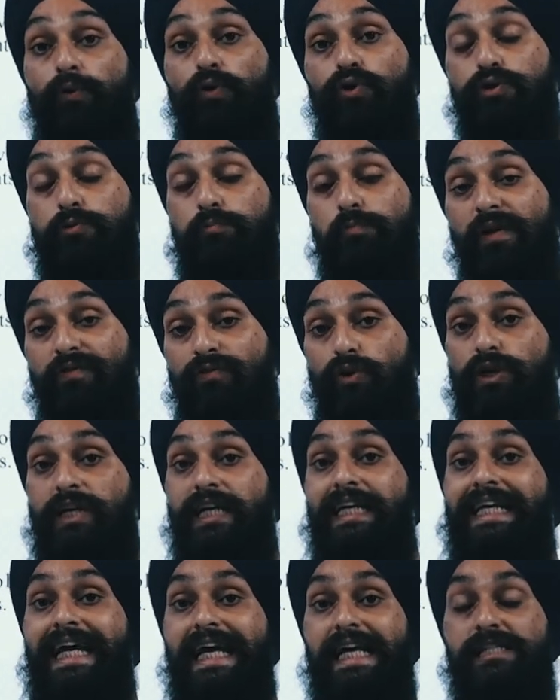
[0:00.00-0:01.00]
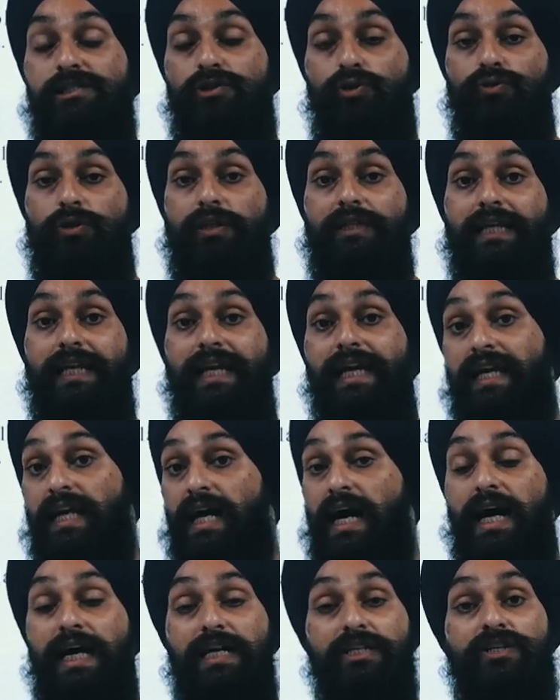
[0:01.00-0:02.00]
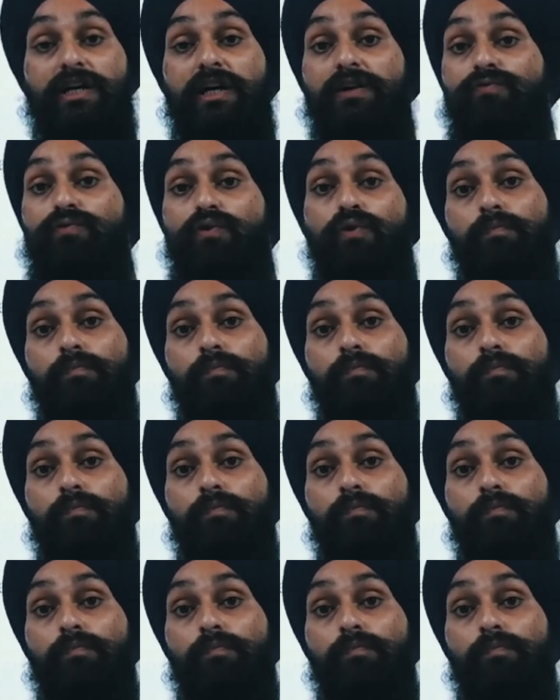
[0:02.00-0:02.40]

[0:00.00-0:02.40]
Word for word: उसमें वो डिटेल्स होती थी लेकिन आजकल वो